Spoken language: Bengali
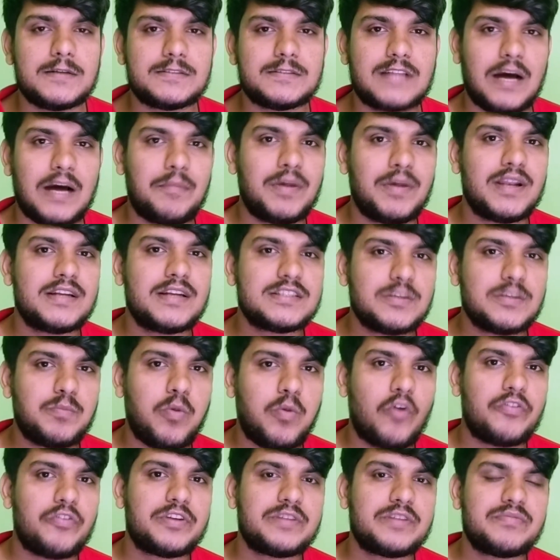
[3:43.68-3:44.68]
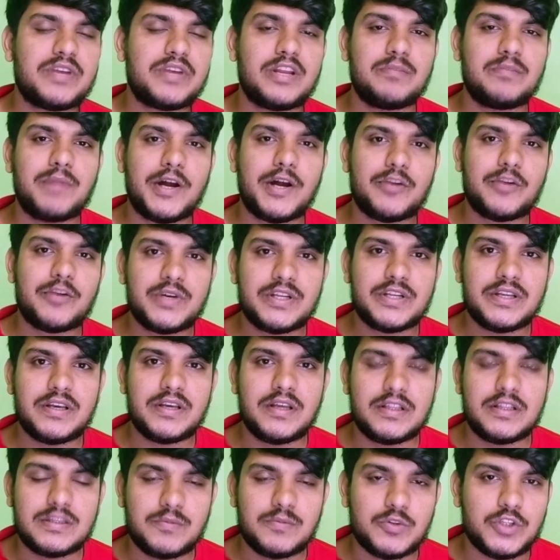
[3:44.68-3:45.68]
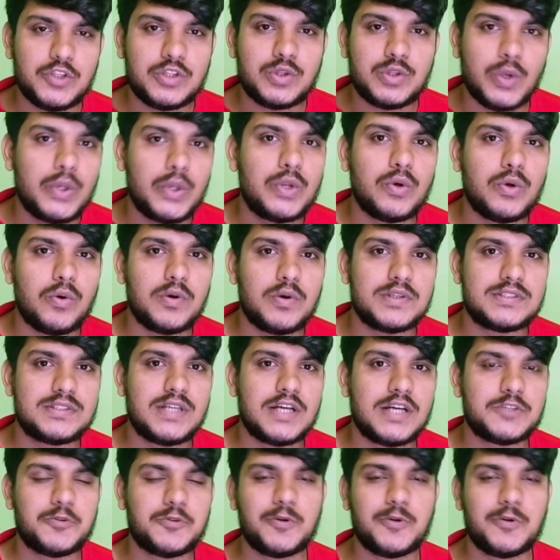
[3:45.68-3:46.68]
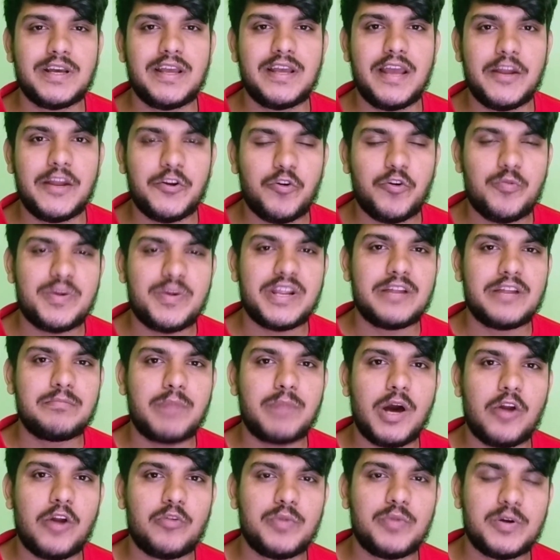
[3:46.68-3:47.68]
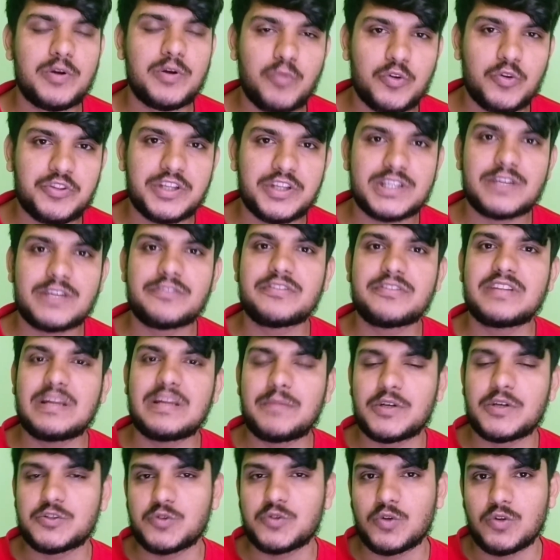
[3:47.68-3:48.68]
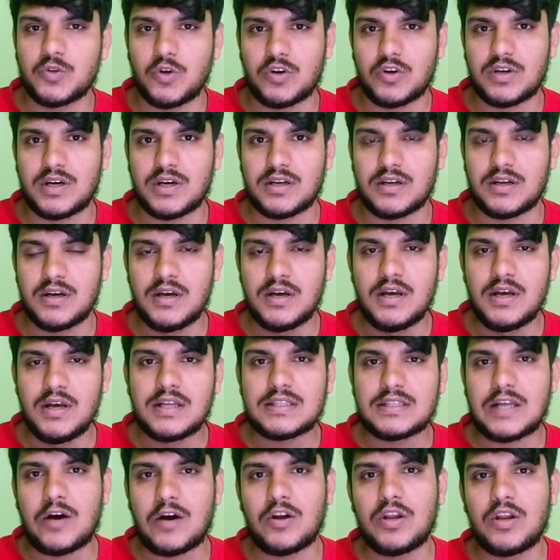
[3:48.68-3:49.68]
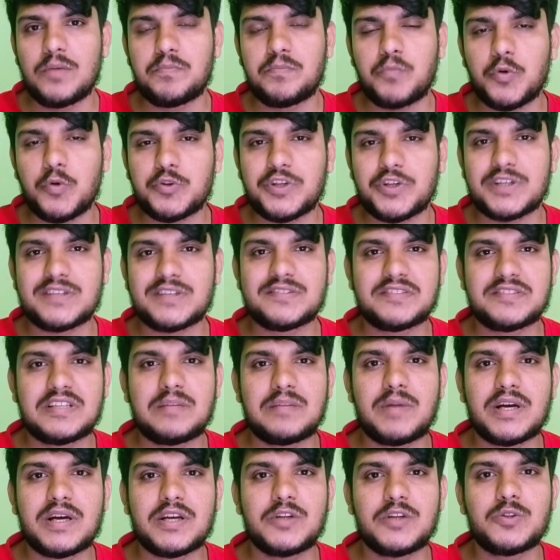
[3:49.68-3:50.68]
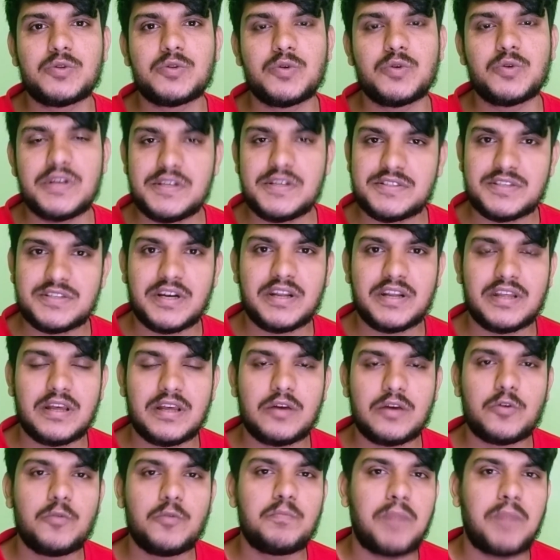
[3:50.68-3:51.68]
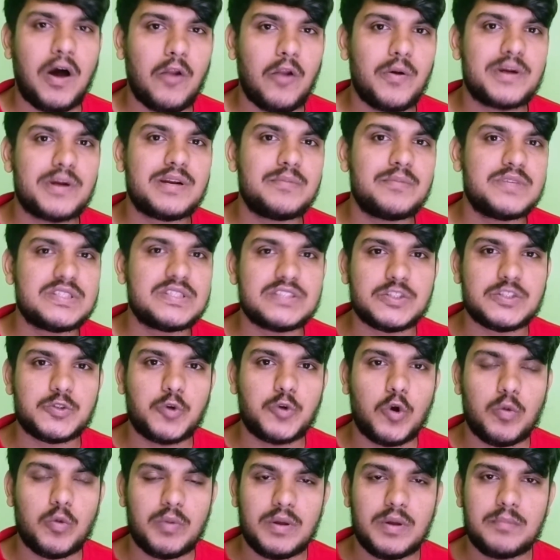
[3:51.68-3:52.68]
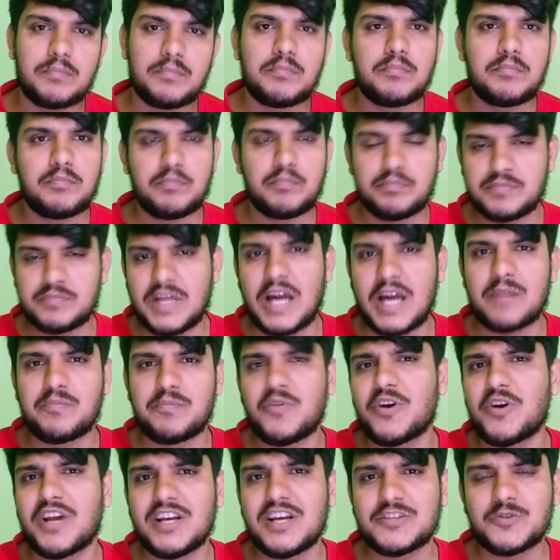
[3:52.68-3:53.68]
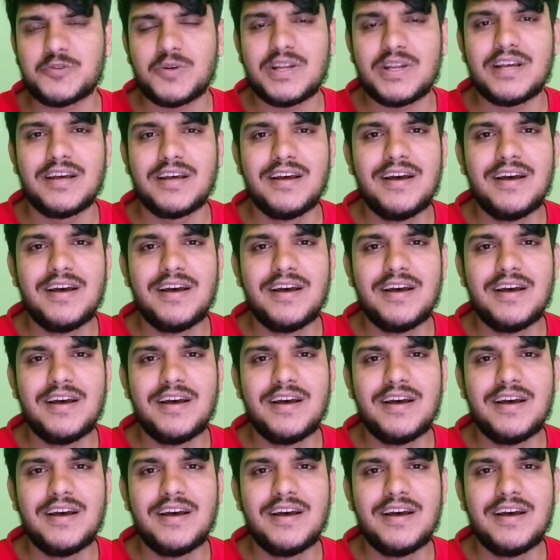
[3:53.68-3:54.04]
দামালের যে পজিটিভ এনভায়রনমেন্ট ইতিমধ্যে তৈরি হয়েছে আসলে এরকমের এনভায়রনমেন্ট প্রত্যেকটা সিনেমার জন্য দরকার তাহলে প্রত্যেকটা সিনেমা কিন্তু স্টার্টিংয়ে খুব ভালো একটা বিজনেস করবে তারপরে আসলে